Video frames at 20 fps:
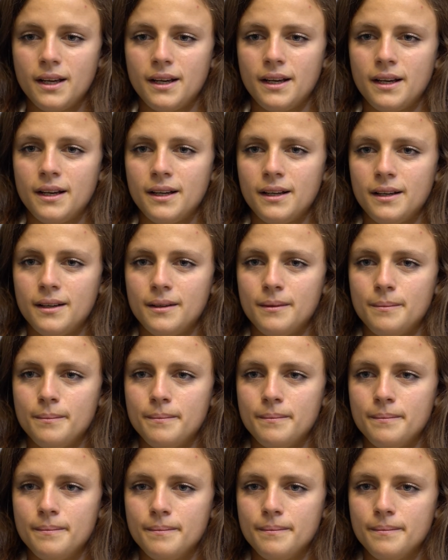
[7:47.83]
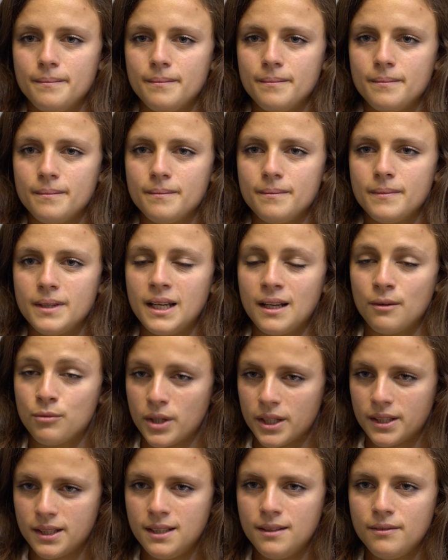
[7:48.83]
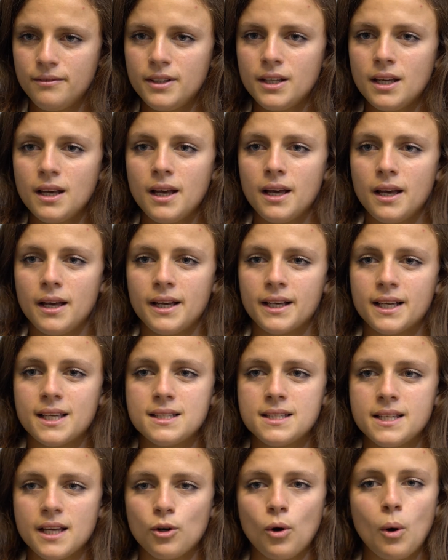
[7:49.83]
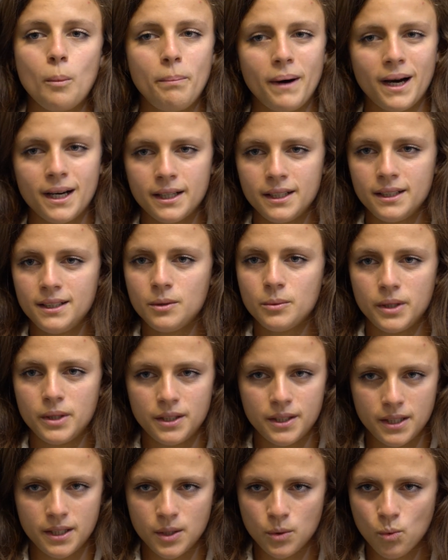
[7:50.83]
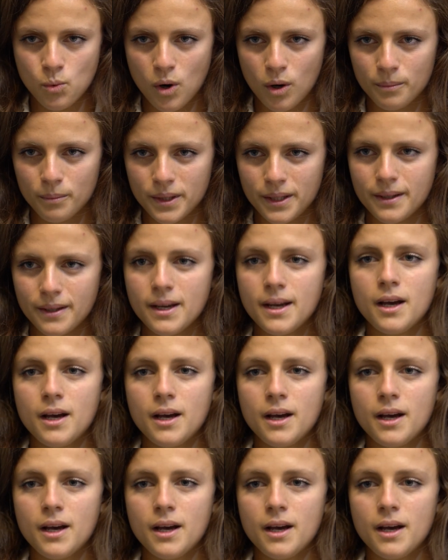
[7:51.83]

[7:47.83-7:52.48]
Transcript: ehm, lavorativi eh, che siano al pari di quelli degli uomini,